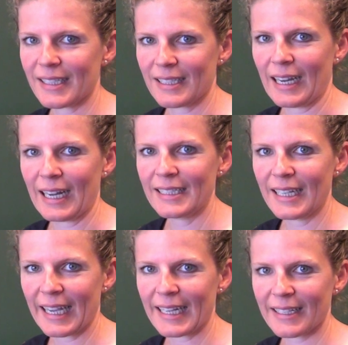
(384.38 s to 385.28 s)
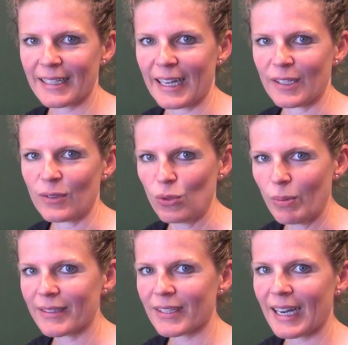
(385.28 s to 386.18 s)
Zahl, die eigentlich einen
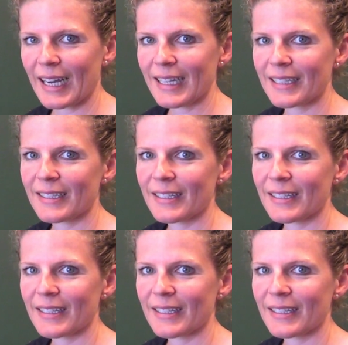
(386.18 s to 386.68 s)
Übertrag